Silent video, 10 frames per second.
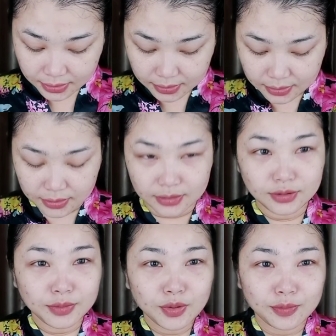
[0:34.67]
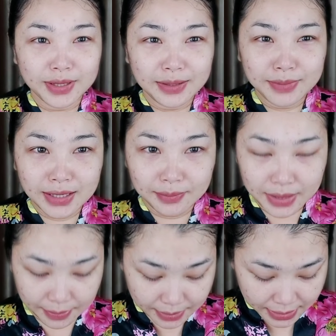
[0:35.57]
เออส้มเป็นคนไม่ได้มีระ
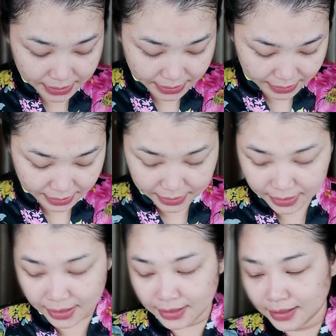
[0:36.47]
เบียบอะไรขนาดนั้นนะ